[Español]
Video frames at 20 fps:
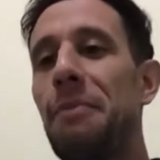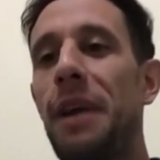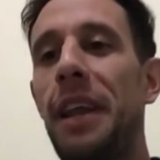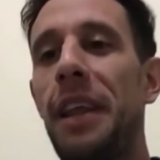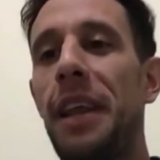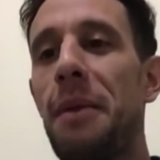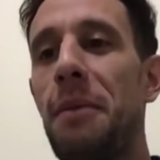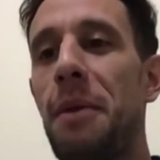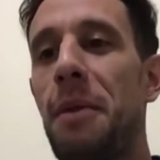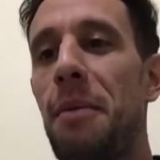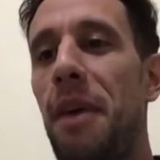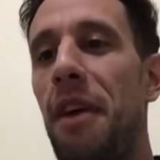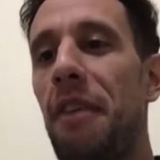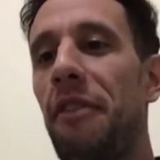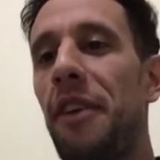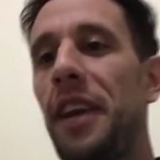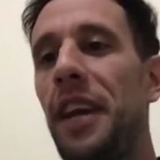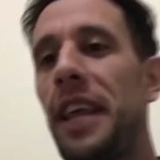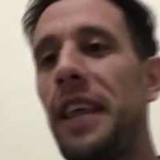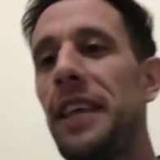perderme más
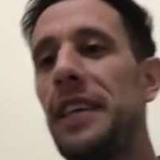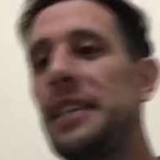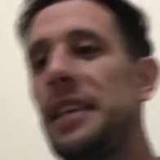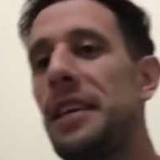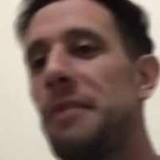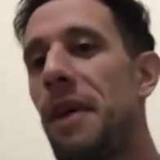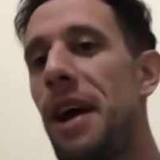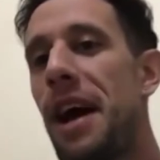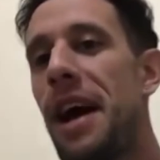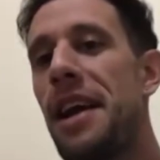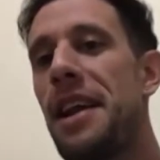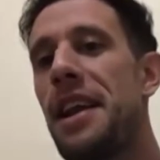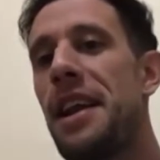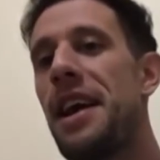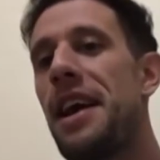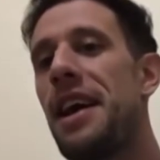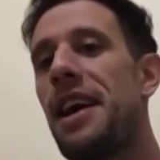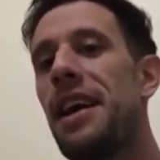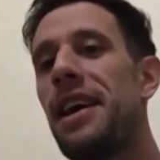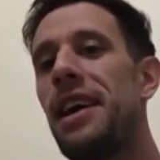fines de
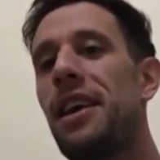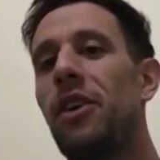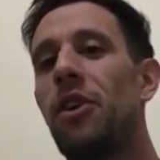semana eh,